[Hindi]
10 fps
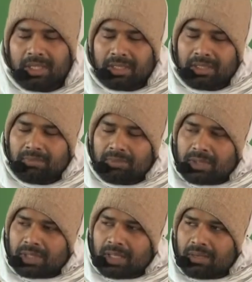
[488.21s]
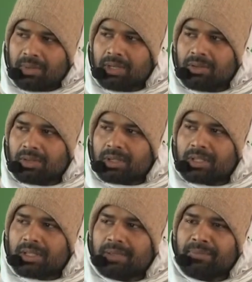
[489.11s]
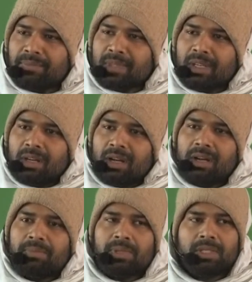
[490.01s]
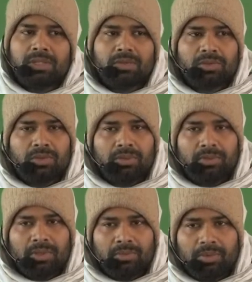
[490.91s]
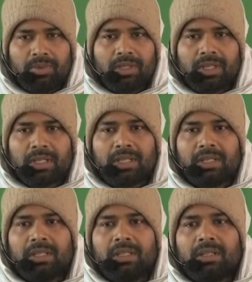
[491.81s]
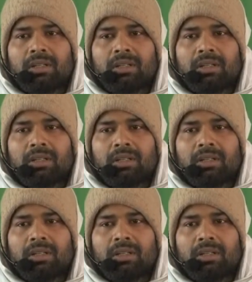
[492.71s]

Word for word: एकदम तन्मय हो करके अपनी सुदबुद भूल करके